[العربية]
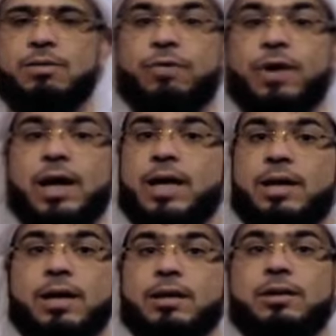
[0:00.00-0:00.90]

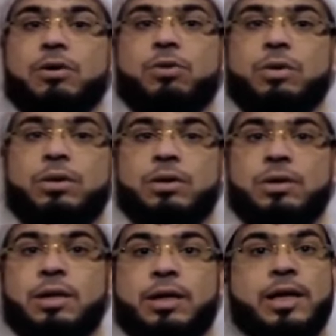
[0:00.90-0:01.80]
فعليك أن تكن
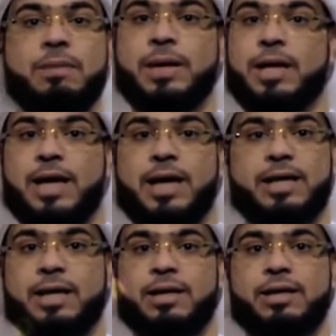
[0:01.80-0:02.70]

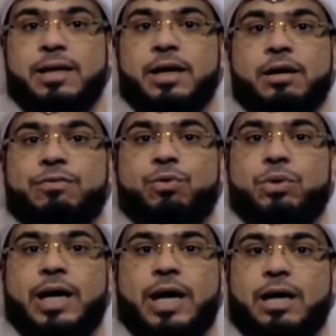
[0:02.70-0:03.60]
كالملائكة الذين
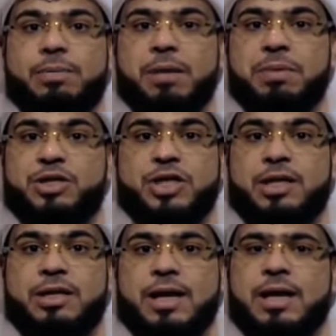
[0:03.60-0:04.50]
يقفون على باب
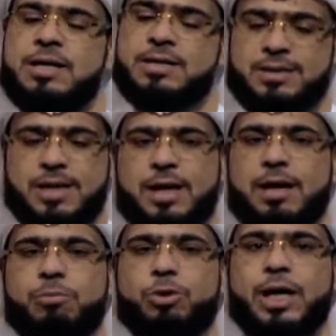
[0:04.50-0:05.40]
الجنة
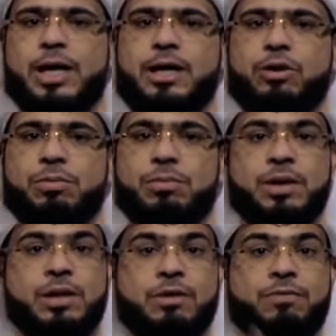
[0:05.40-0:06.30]
سلام عليكم
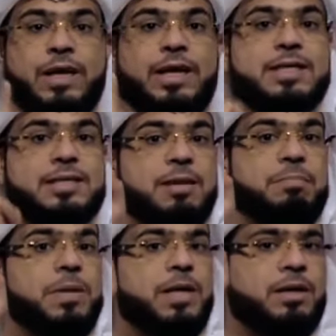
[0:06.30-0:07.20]
فليسلم
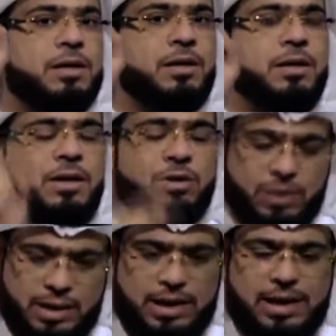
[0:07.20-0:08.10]
منك
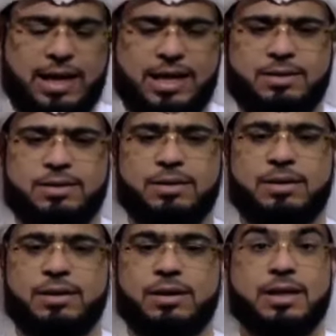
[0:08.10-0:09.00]
وإلا أنت
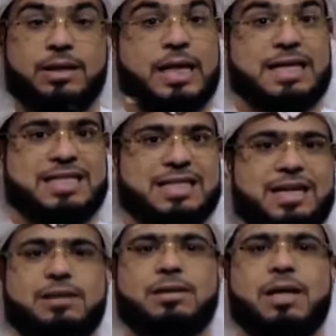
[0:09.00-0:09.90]
قد
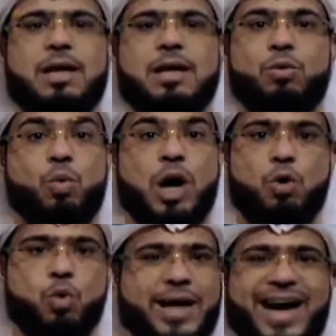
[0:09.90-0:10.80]
أسقطت
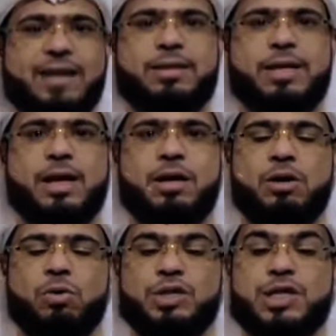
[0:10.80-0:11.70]
وأوقعت
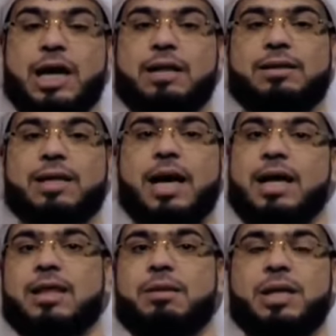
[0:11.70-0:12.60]
وجعلت
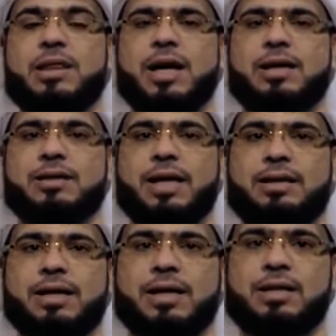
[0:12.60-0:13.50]
هذا الميثاق
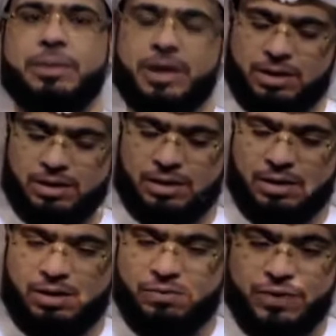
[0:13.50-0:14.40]
تحت قدمك
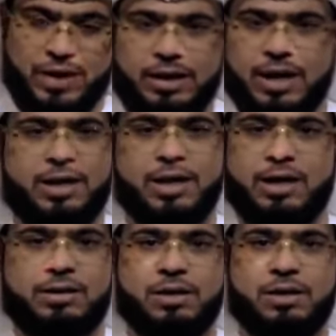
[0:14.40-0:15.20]
فإياك أن